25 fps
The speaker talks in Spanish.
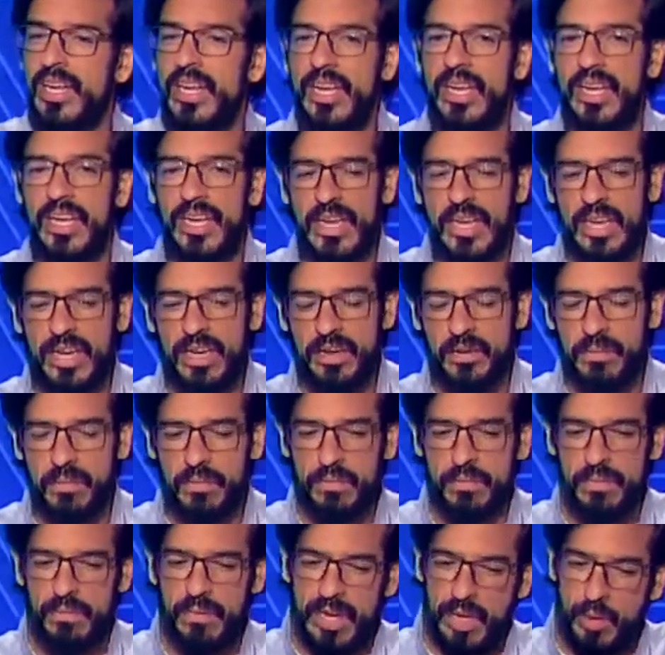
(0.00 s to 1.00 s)
Y
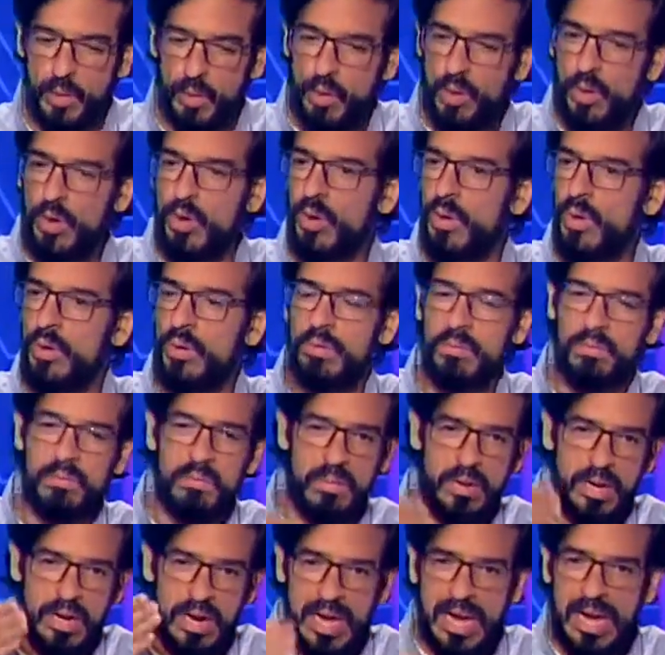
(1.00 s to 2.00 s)
Maduro,
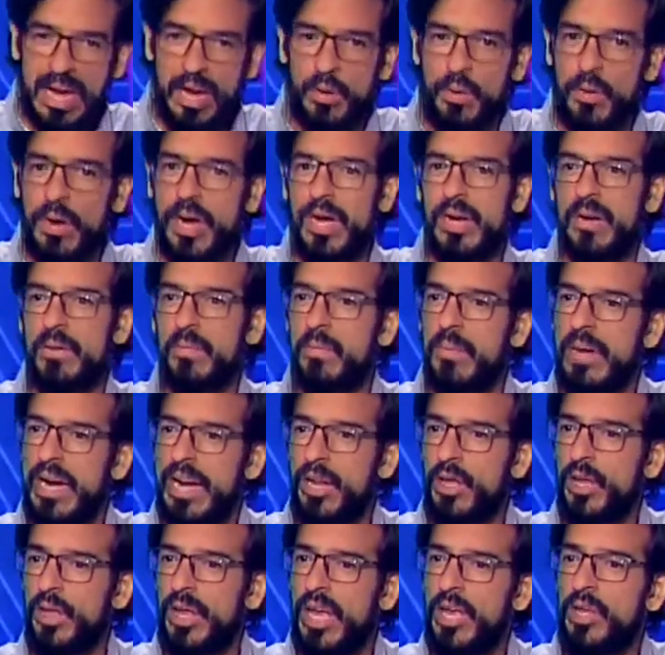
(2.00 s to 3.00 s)
Agua,
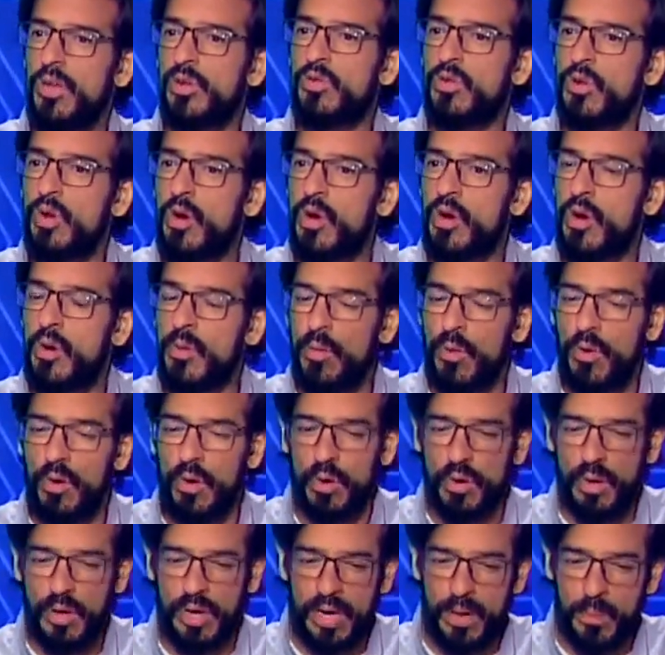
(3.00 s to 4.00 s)
varios de ellos son
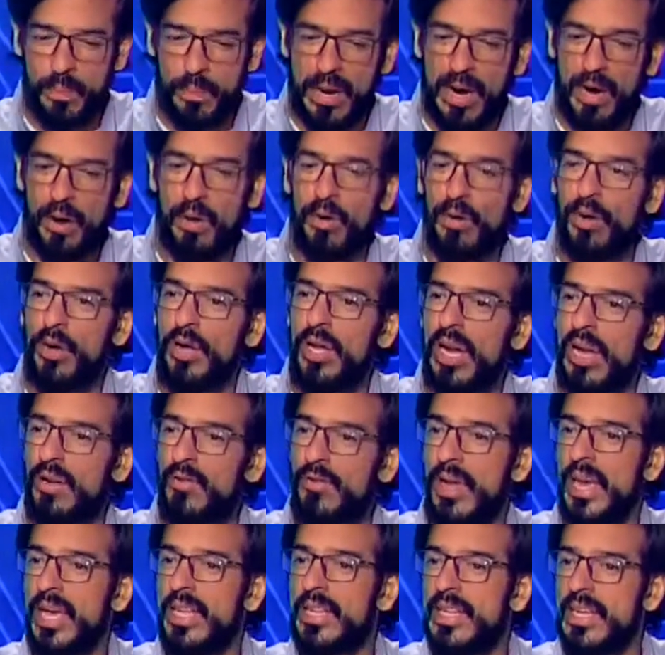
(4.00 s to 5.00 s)
como el pavo de la
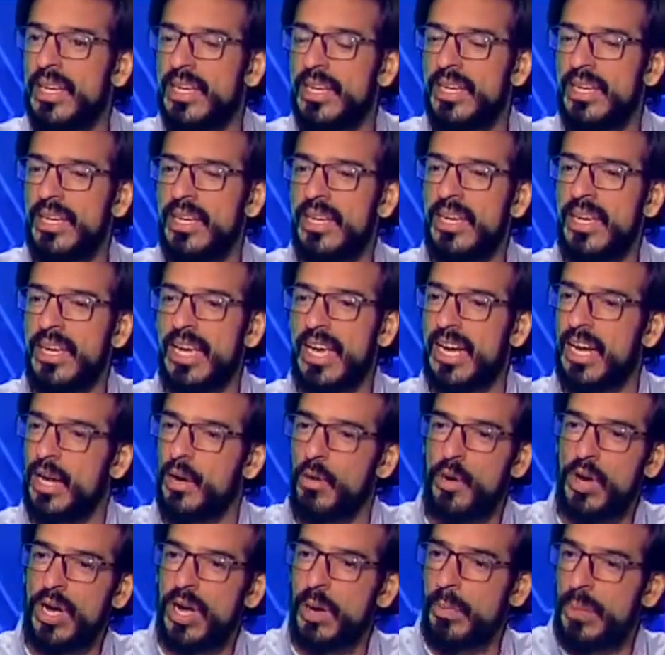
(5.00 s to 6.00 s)
fiesta que le
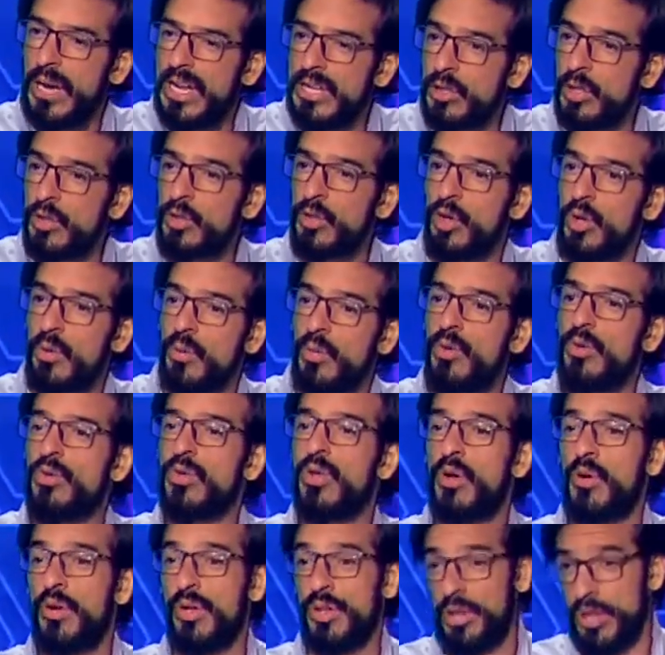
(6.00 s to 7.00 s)
busca pleito a todo el mundo
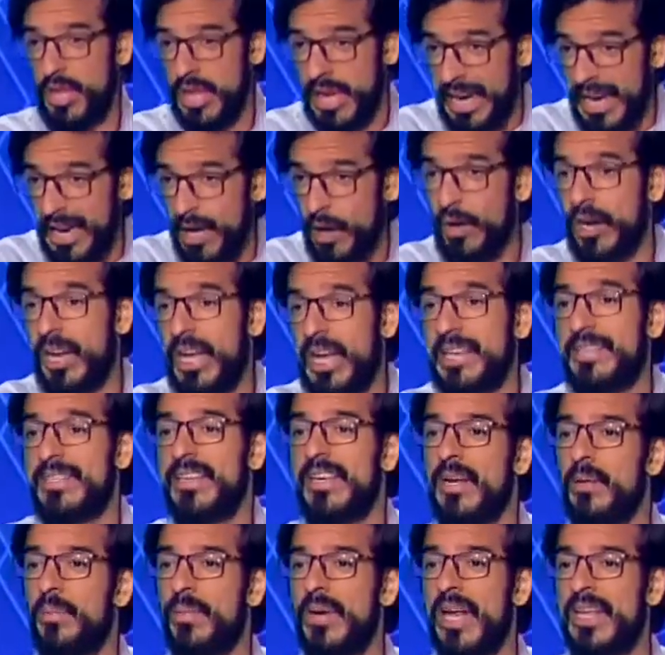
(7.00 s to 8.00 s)
y cuando llega la hora que se
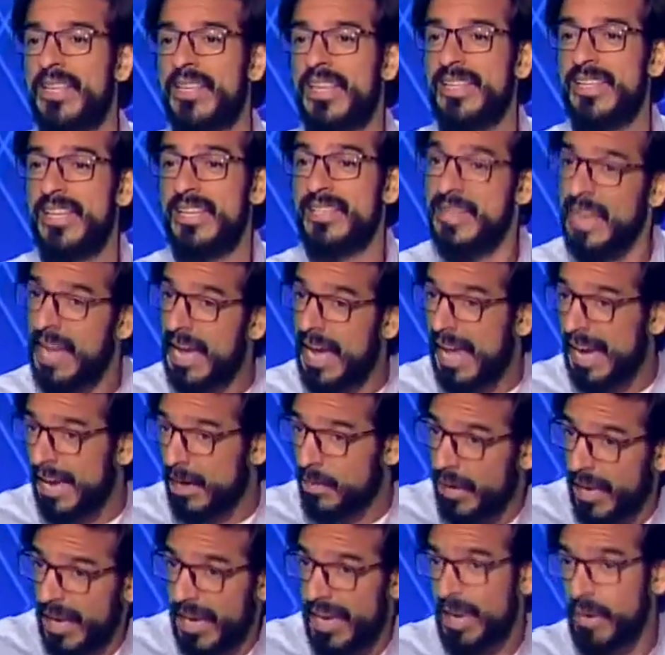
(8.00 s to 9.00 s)
le plantan dice
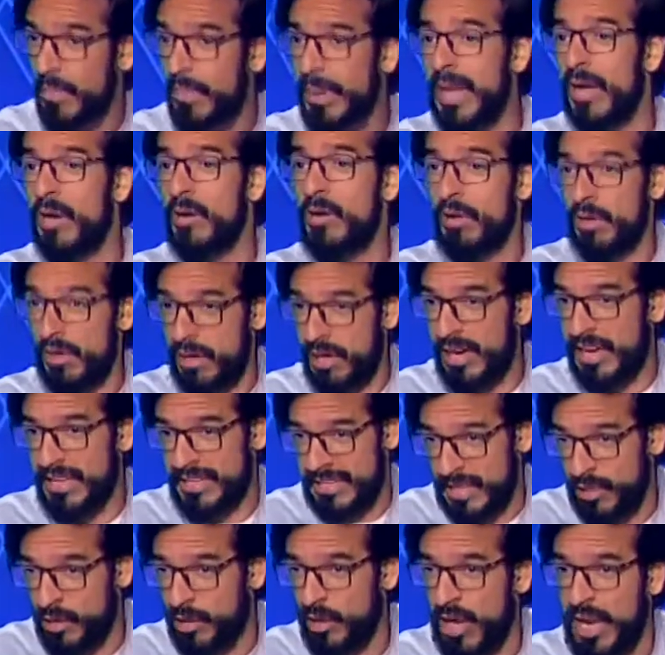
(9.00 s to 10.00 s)
agárrame que le pego
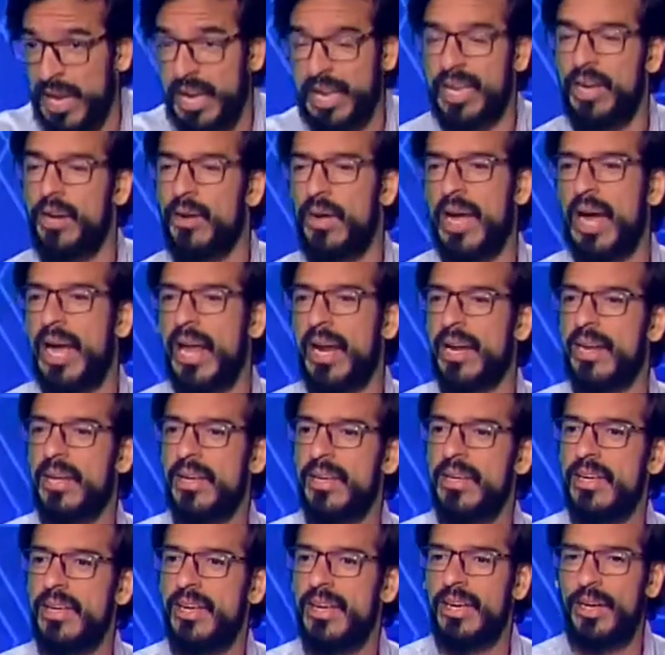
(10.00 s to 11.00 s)
rezando que alguien lo agarre.
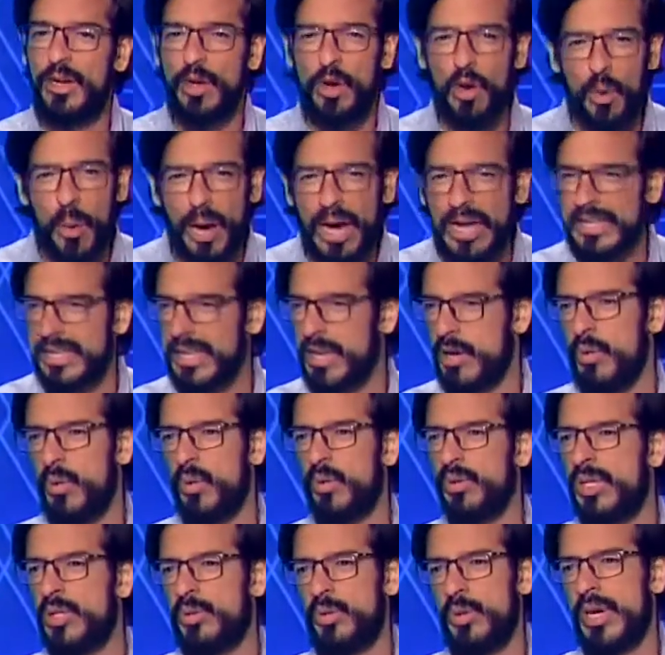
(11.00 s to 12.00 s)
No basta con
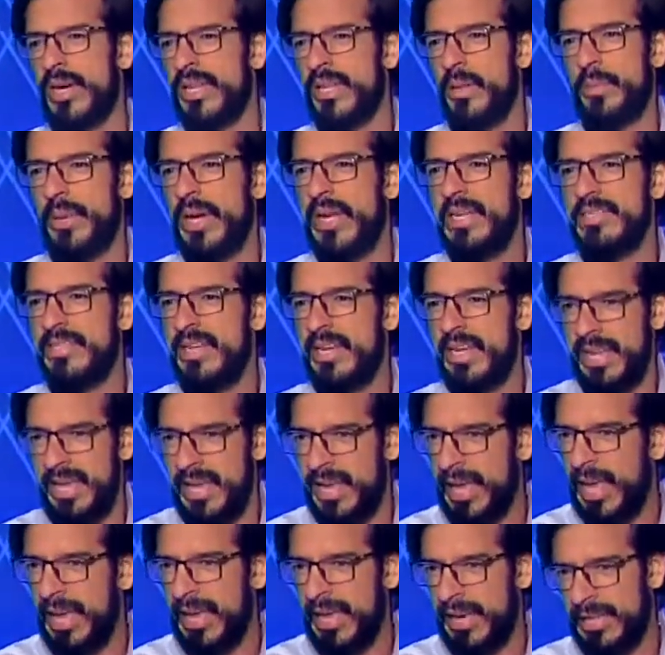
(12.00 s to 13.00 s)
un titular de prensa que
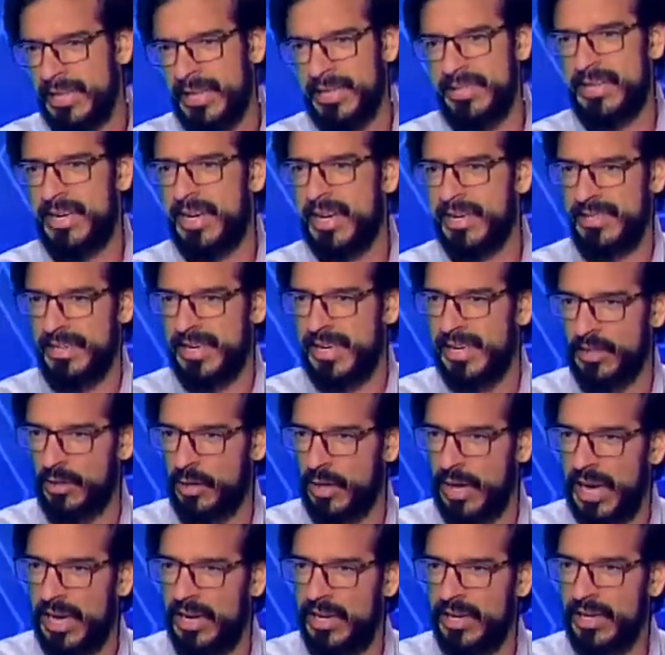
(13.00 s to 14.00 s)
diga que quieren desenlace
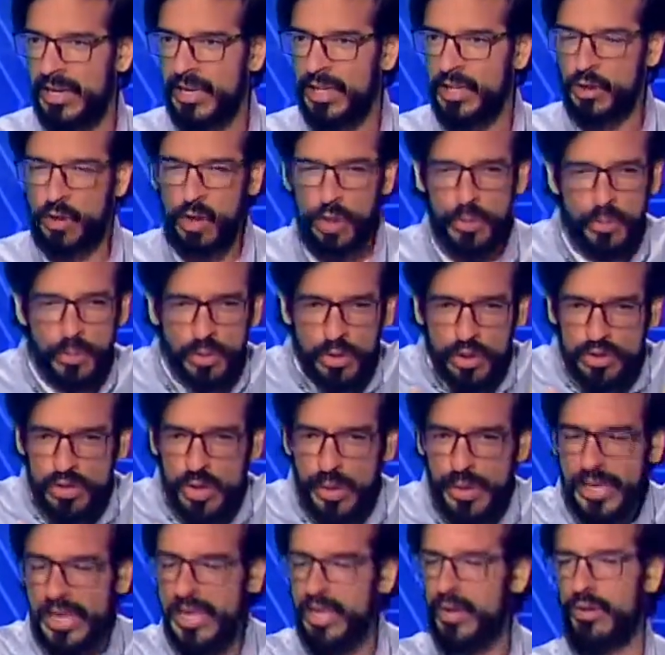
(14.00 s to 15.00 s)
electoral. Todo el mundo
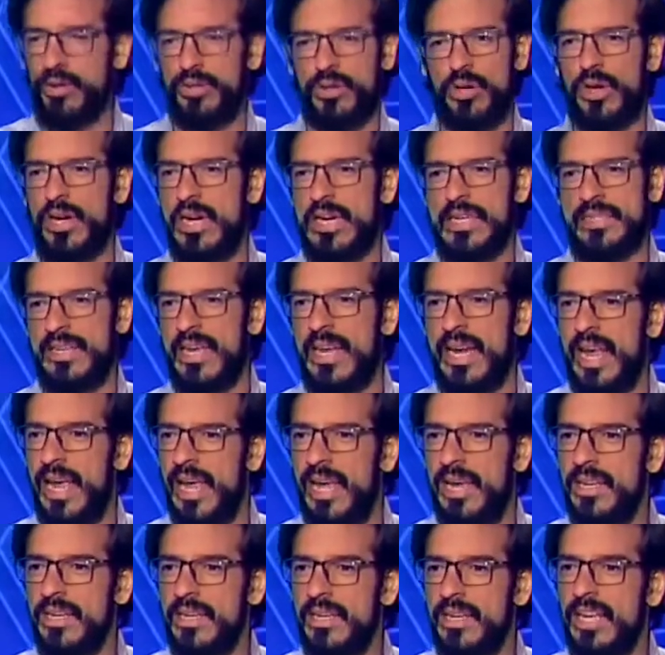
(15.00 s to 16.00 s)
sabe quién controla el
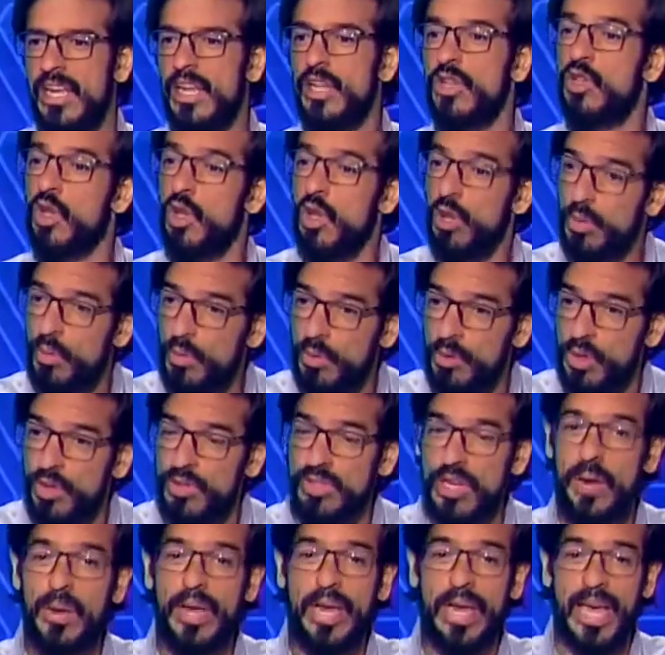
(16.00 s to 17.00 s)
CNE. Todo el mundo
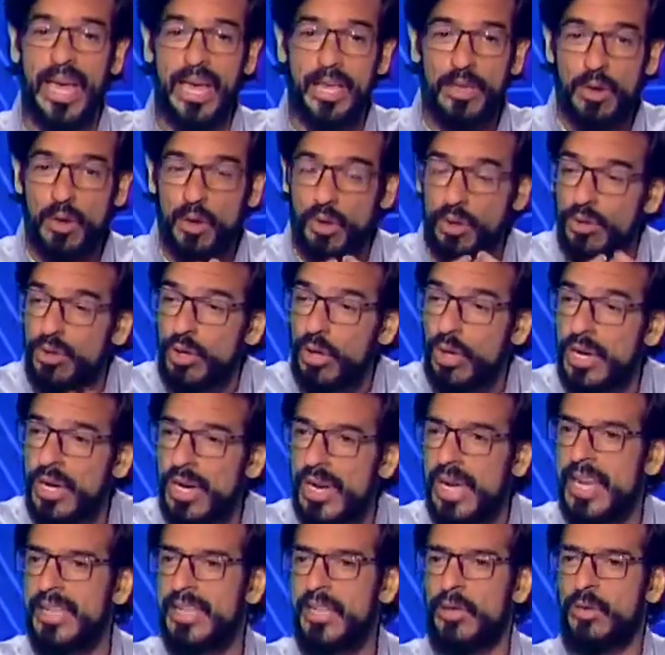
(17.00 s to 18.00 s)
sabe que ellos controlan
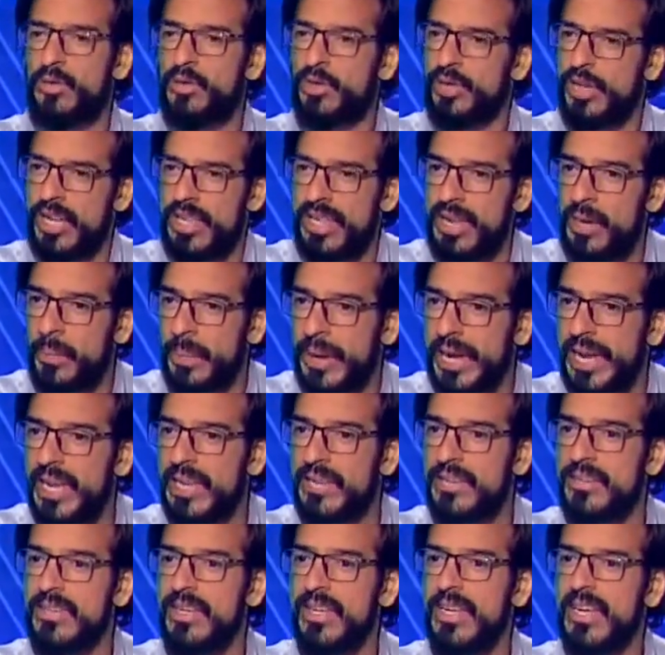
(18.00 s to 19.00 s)
las instituciones del
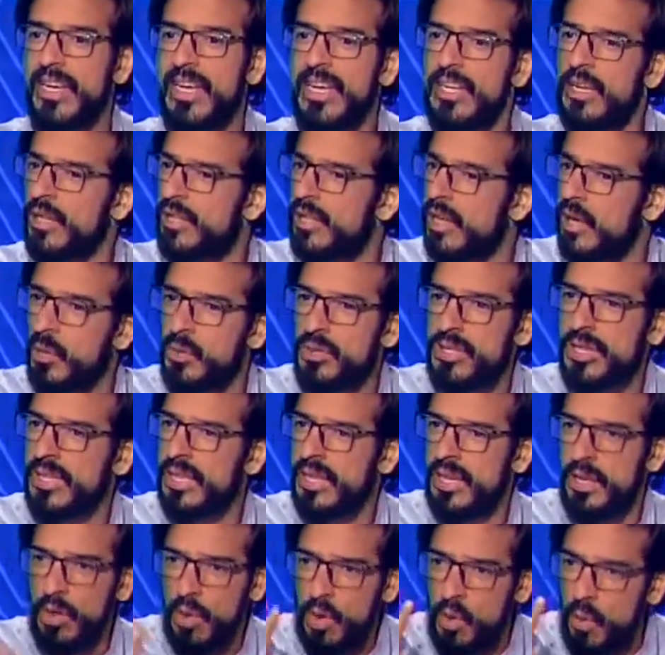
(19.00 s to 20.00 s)
país. Nuestra lucha ha
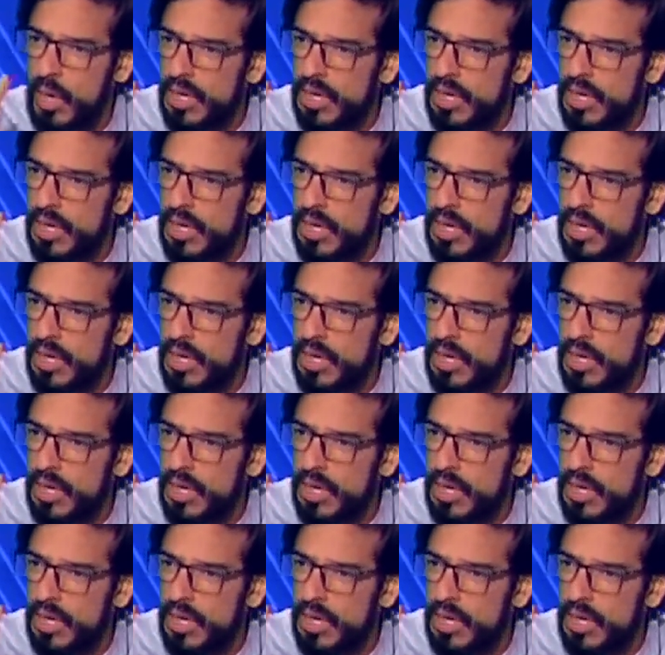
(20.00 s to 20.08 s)
tenido